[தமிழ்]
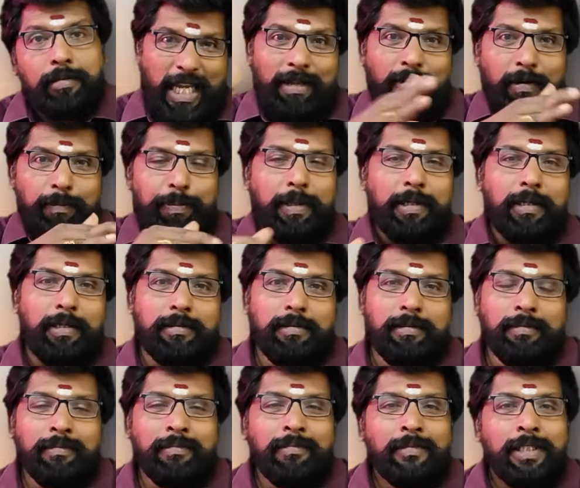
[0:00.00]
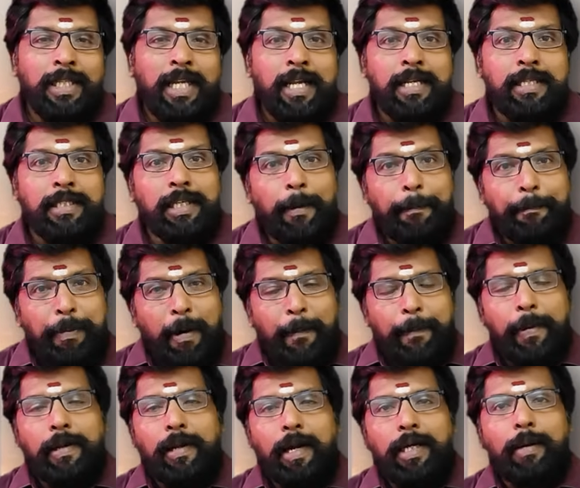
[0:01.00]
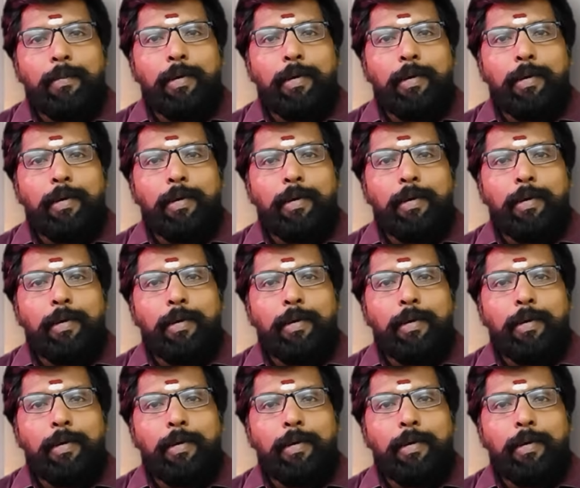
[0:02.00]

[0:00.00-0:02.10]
டைவர்ட் பண்ணுறது எப்பப்பெல்லாம்